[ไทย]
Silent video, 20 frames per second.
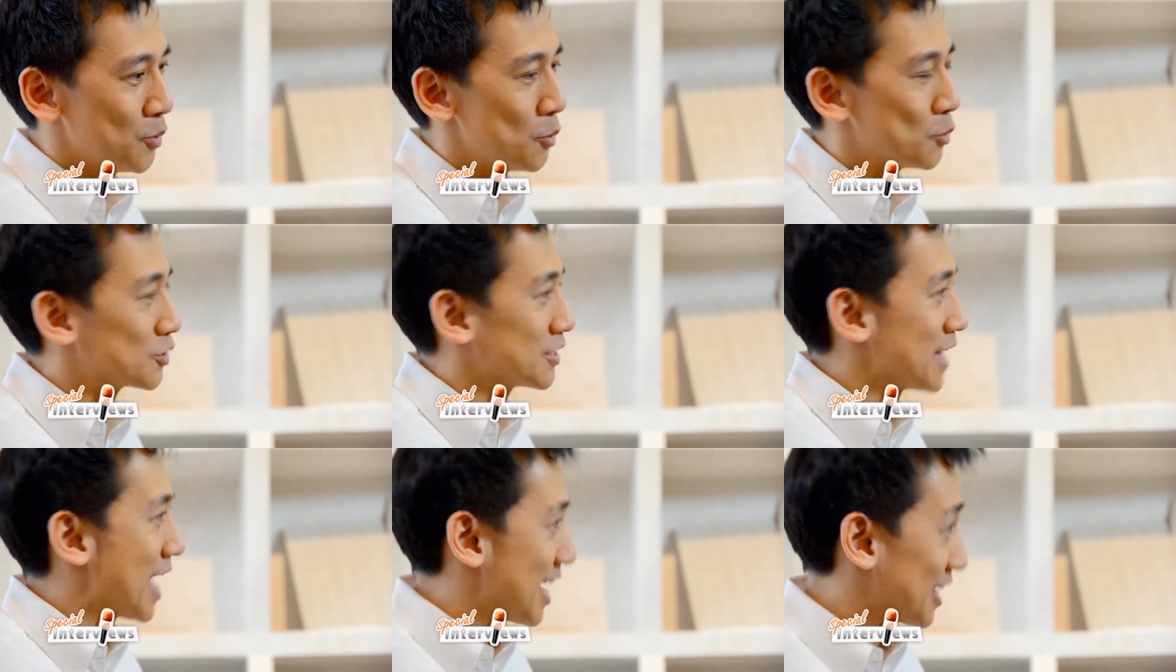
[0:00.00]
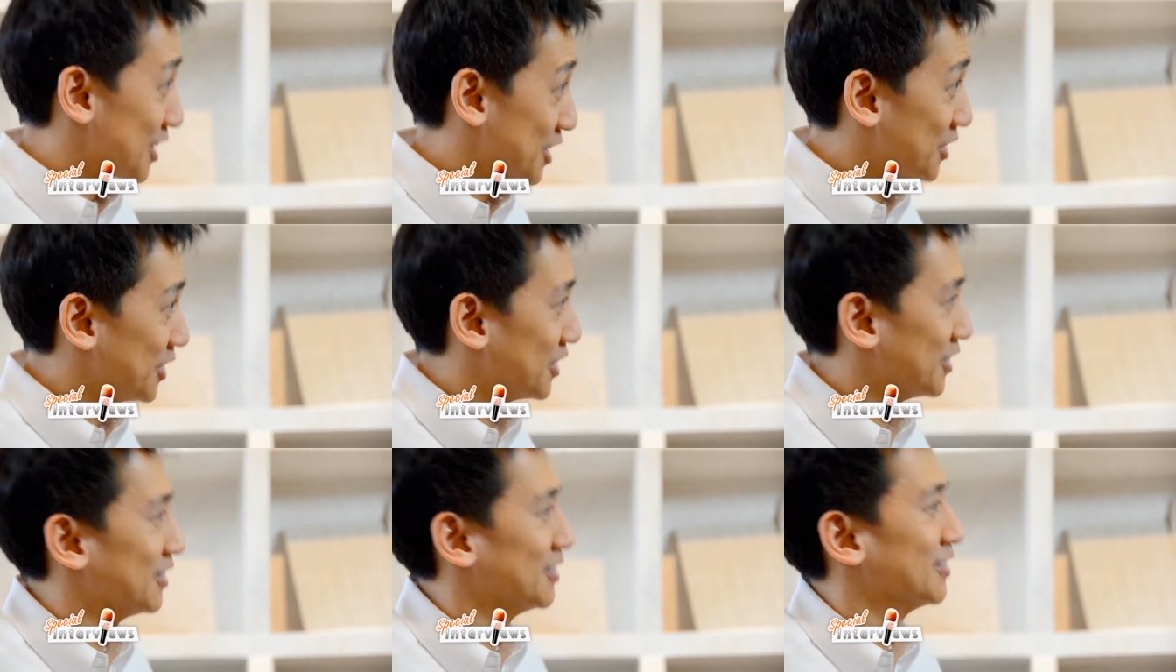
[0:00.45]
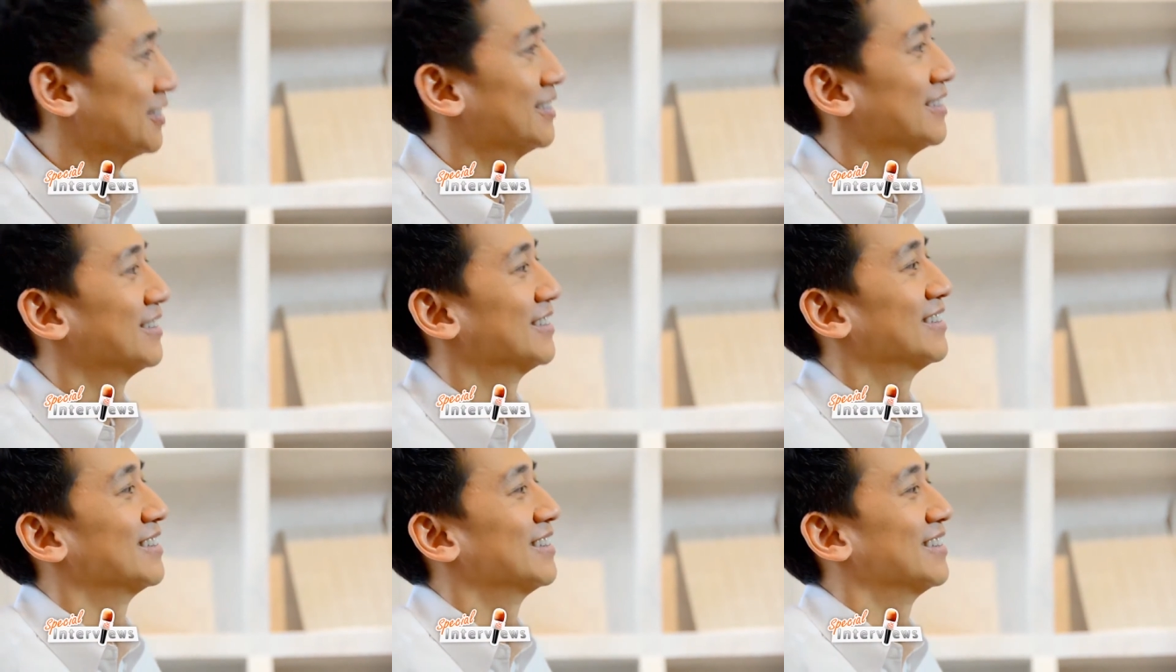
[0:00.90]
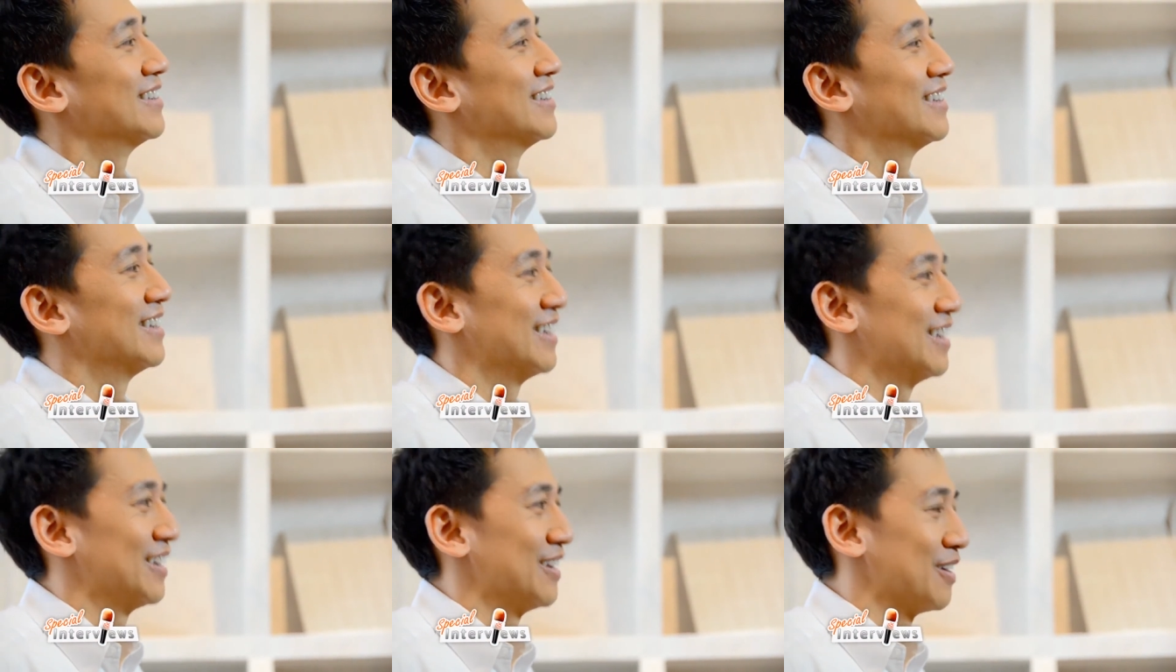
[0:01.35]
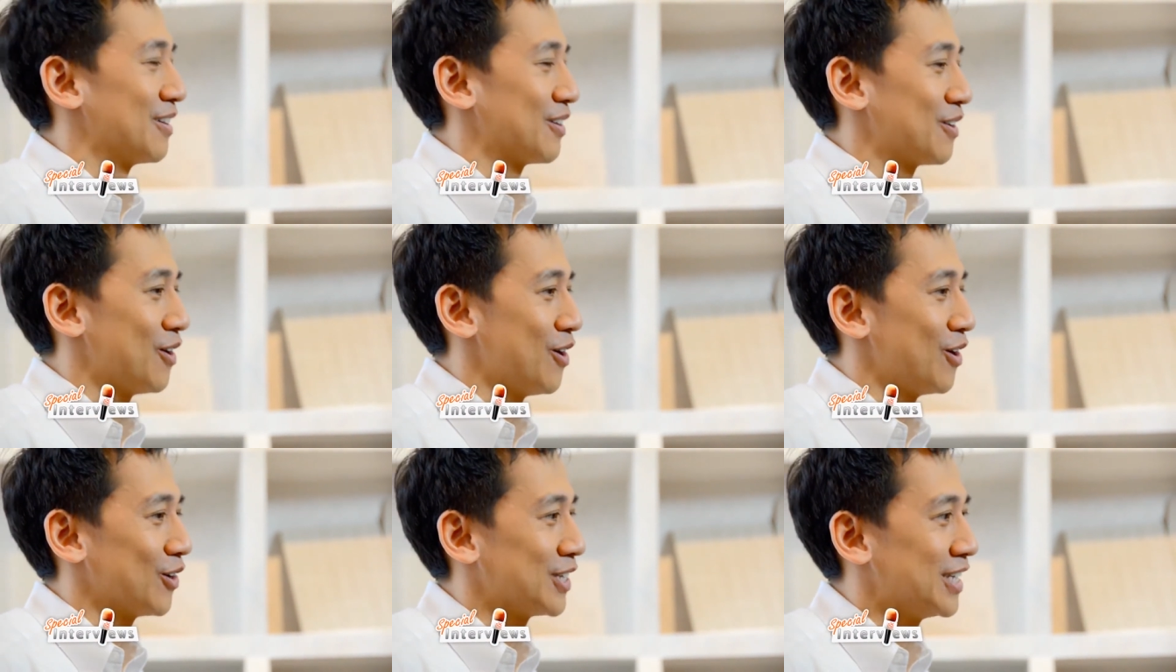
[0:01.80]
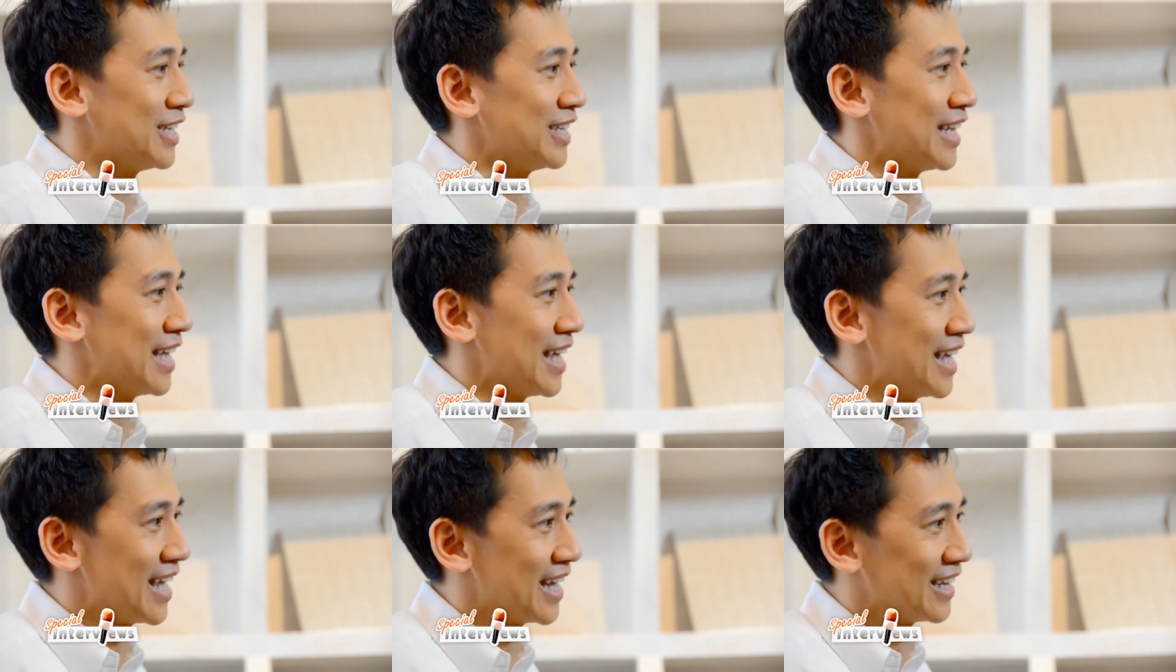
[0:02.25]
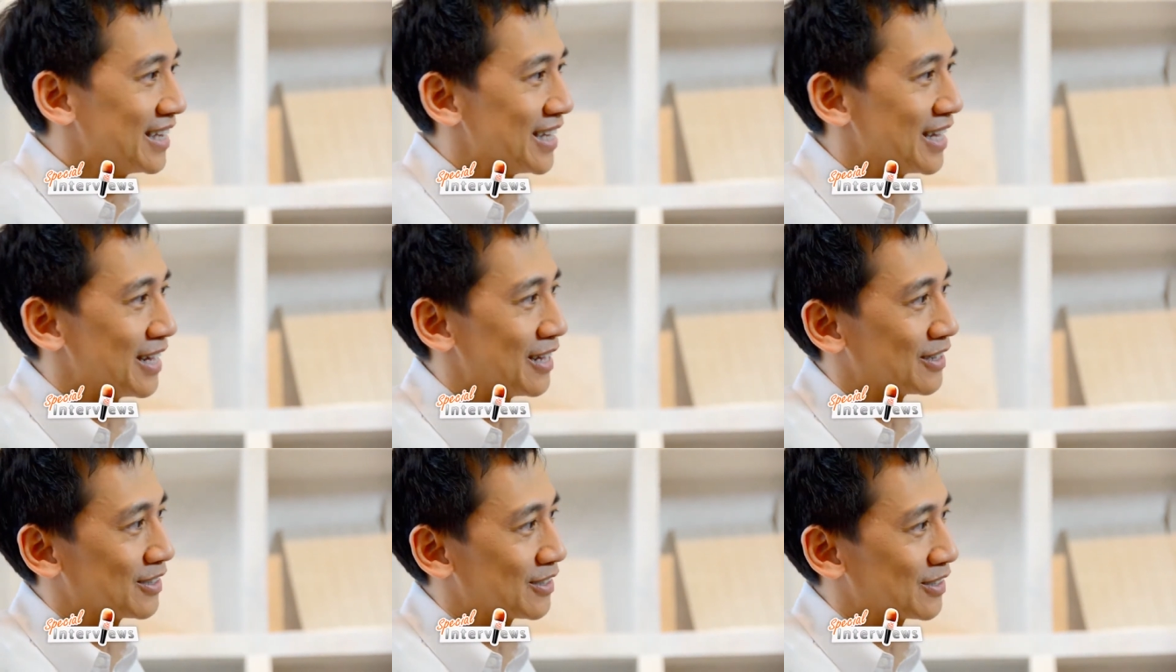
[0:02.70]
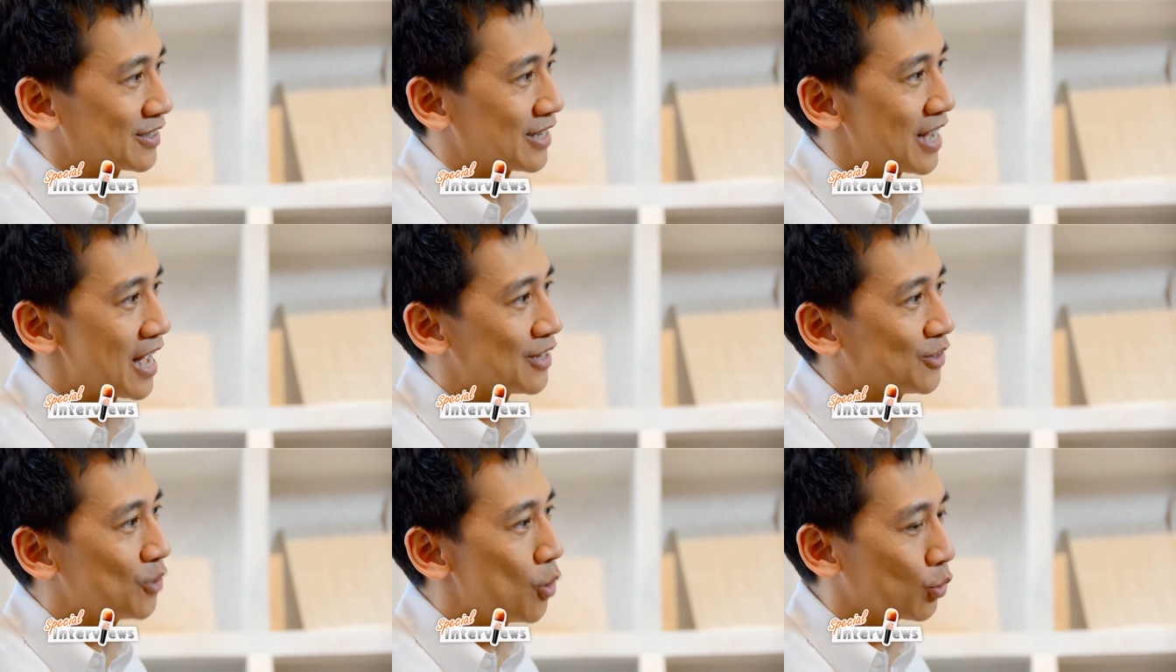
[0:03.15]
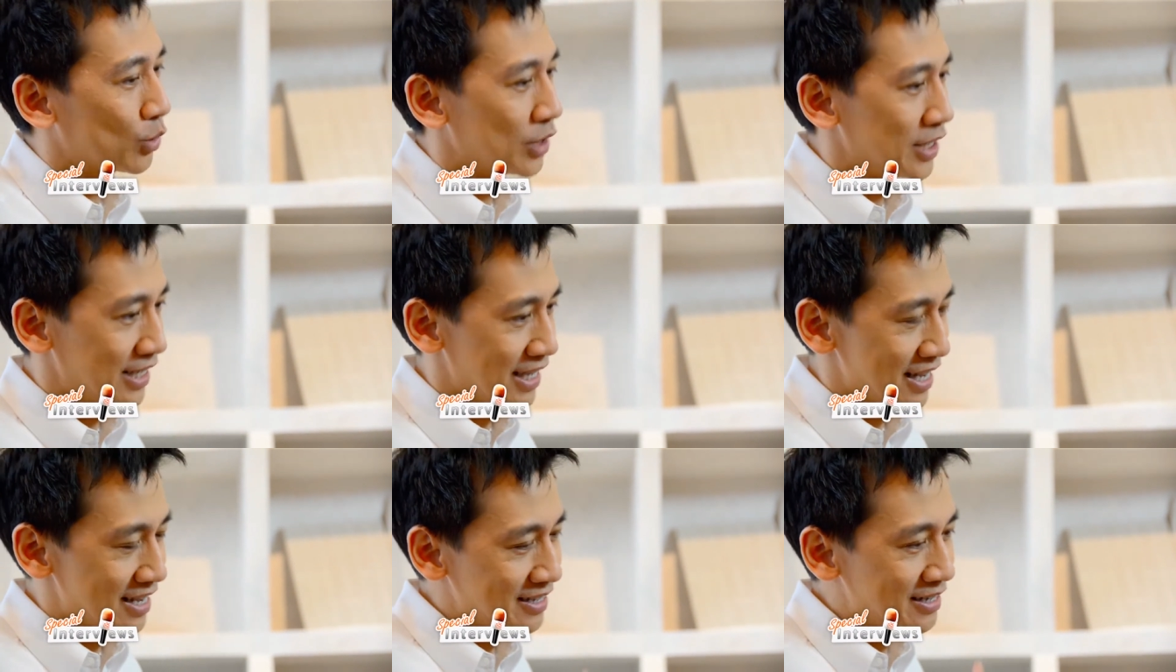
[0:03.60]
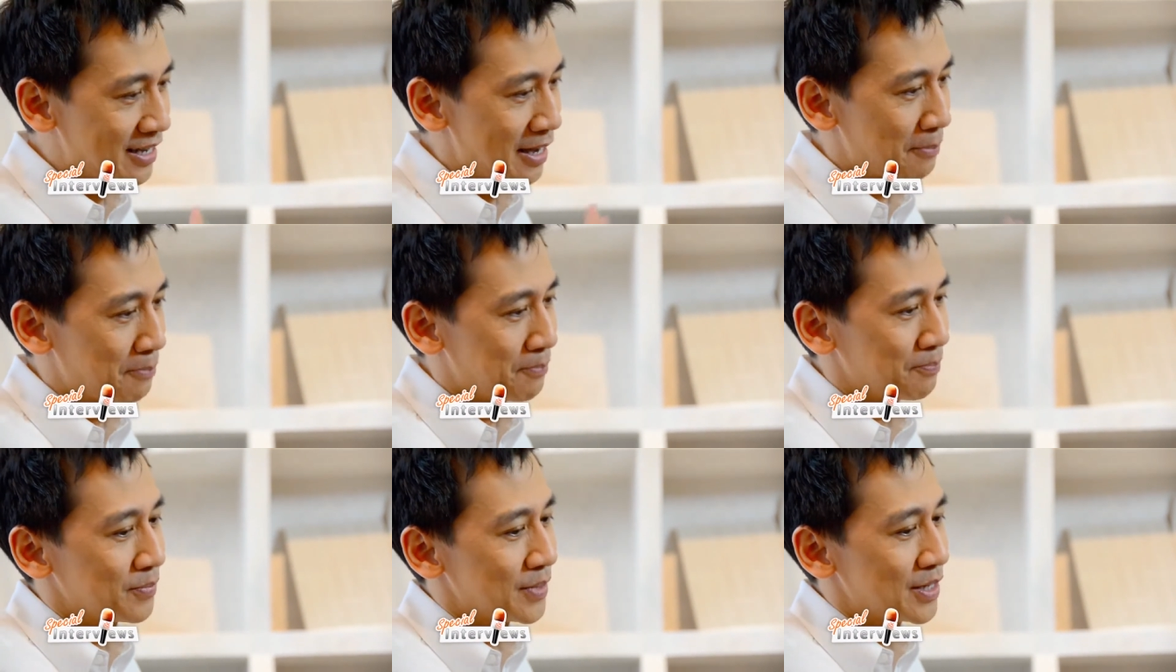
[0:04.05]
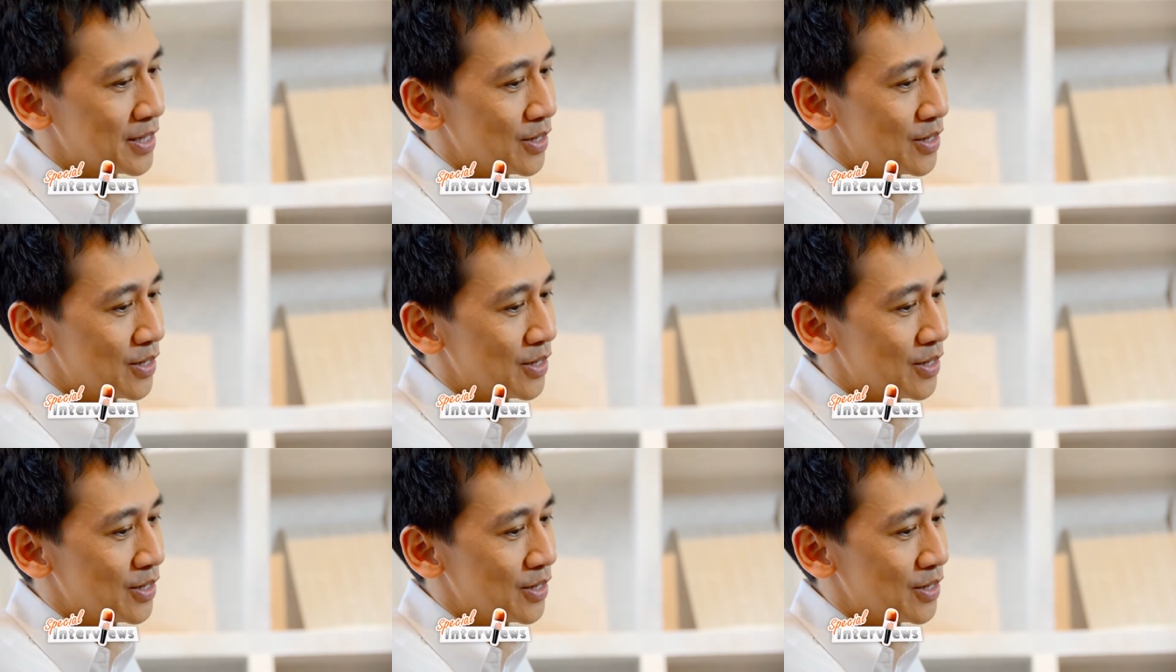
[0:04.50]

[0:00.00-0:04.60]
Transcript: ถูกสั่งเยอะ แล้วก็คิดเองเนี่ยการถกเถียงกับ